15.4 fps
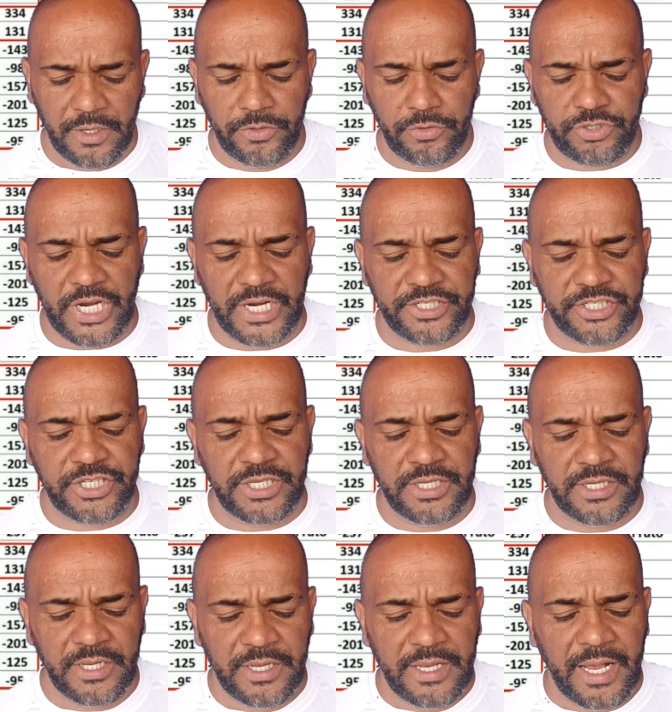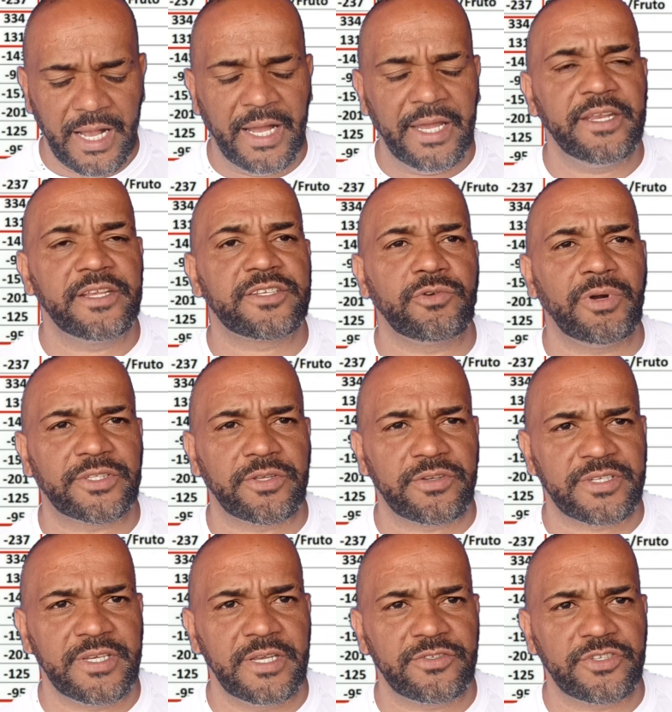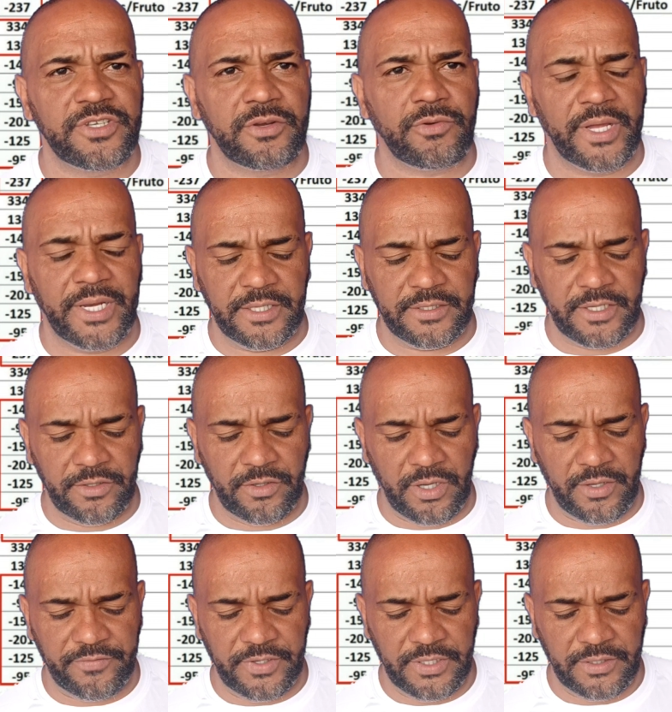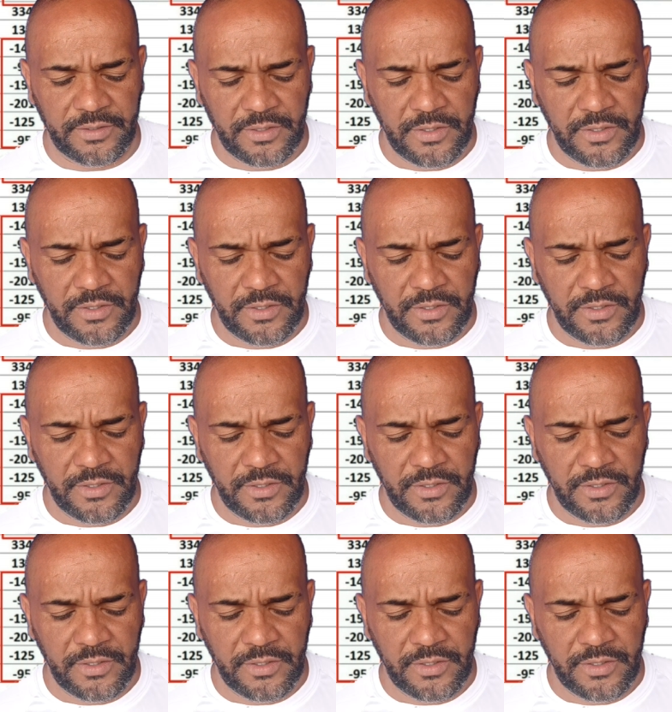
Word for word: No Jardim, Aires 449,